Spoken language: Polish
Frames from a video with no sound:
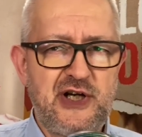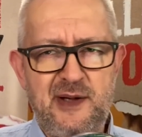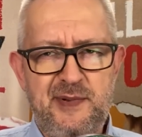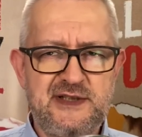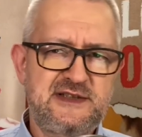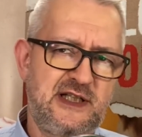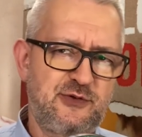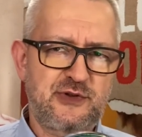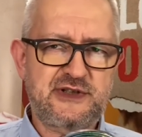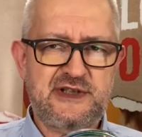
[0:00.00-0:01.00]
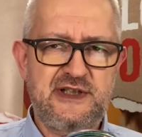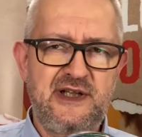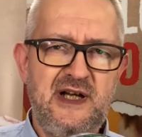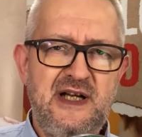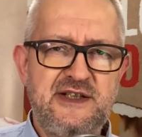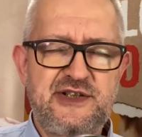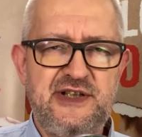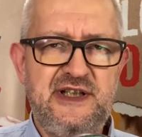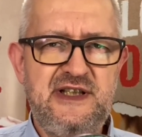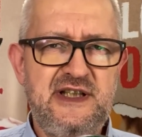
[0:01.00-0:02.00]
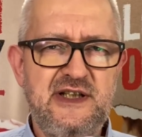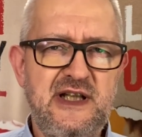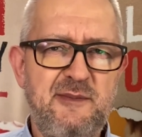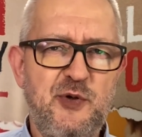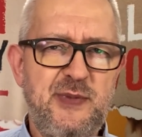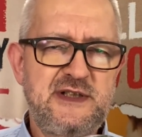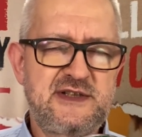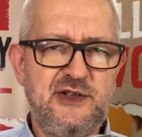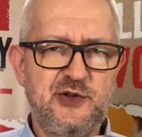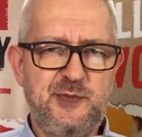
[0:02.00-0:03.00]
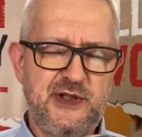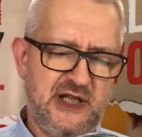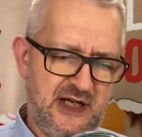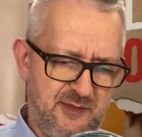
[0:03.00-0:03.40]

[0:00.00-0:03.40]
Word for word: a pan Sadurski czy inni tam obecni odpadali,